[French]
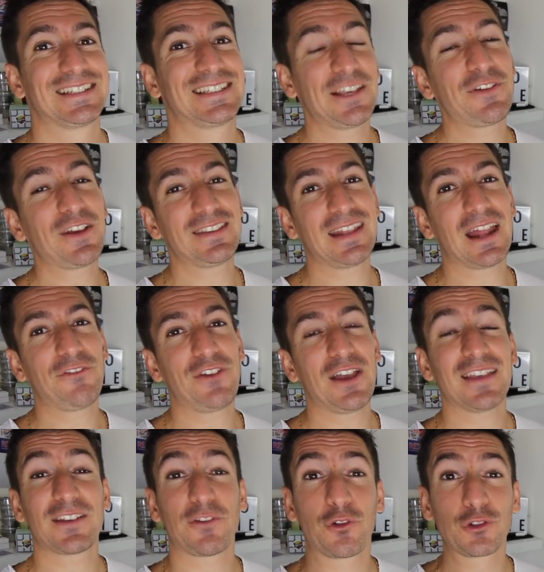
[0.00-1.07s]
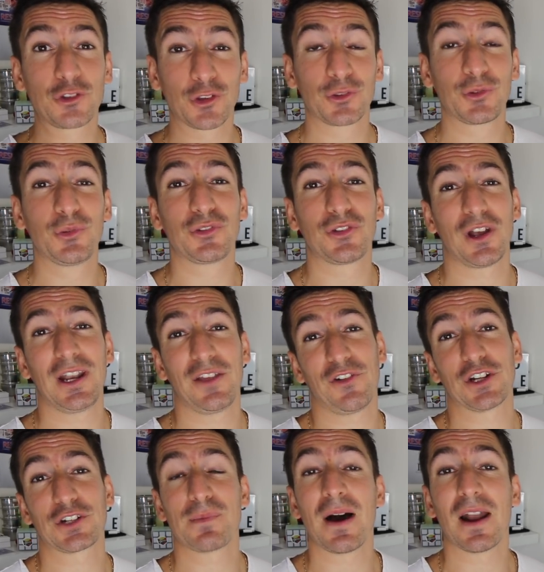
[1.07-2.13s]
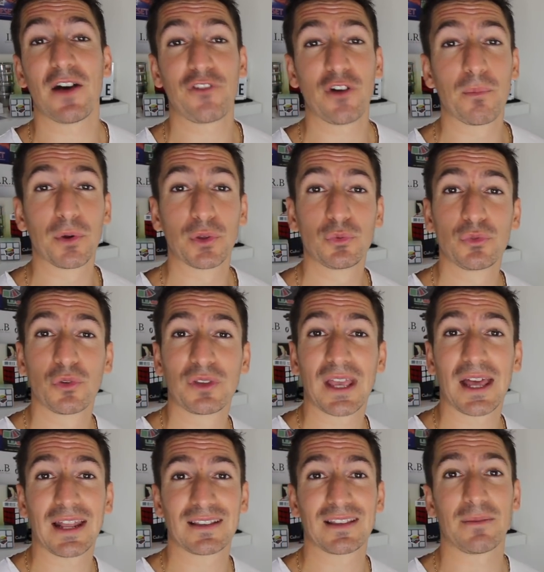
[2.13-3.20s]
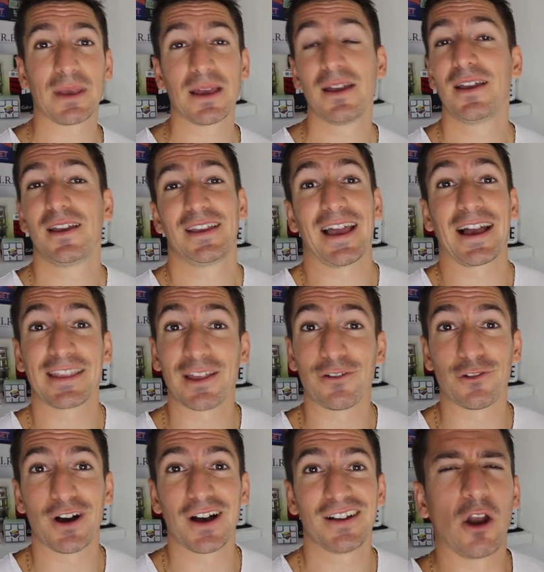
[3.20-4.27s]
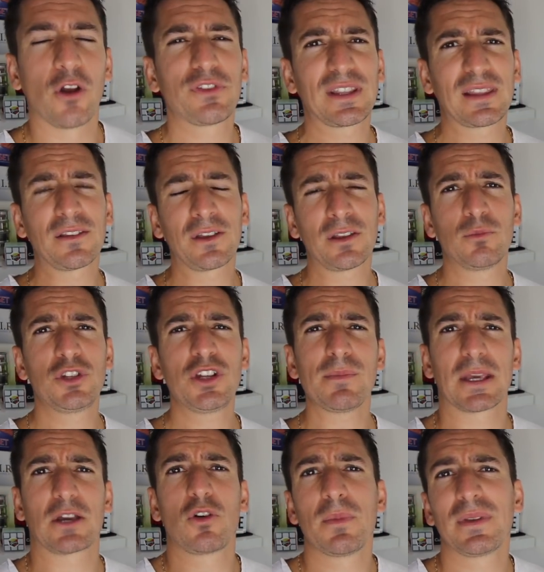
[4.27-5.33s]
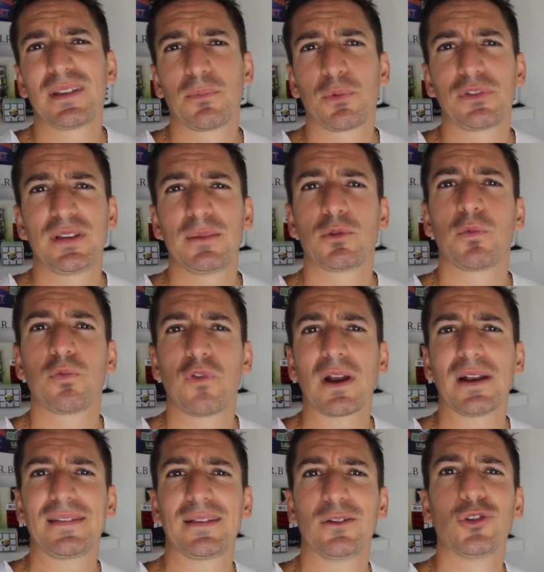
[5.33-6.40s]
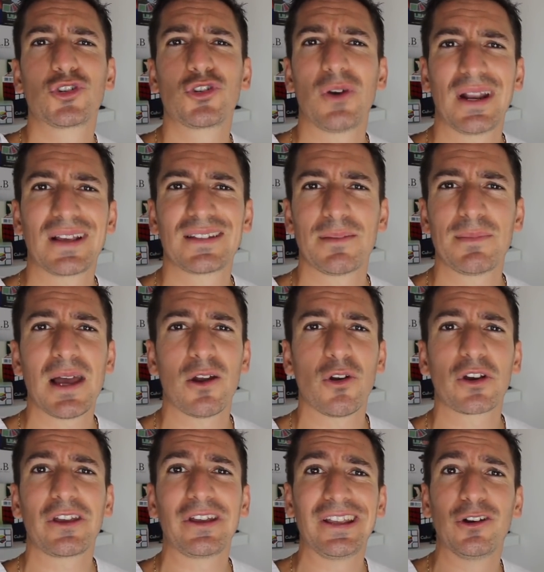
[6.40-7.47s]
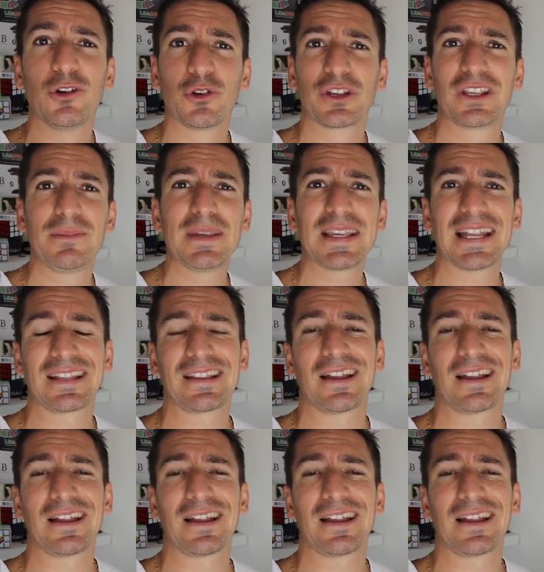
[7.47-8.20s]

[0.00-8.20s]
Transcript: C'est facile à faire, ça fonctionne tout seul et franchement à la fin on peut tout donner à l'examen, il y a rien à voir. Alors vous êtes en train de me dire mais comment c'est possible de pouvoir laisser le jeu à l'examen alors que le gimmick il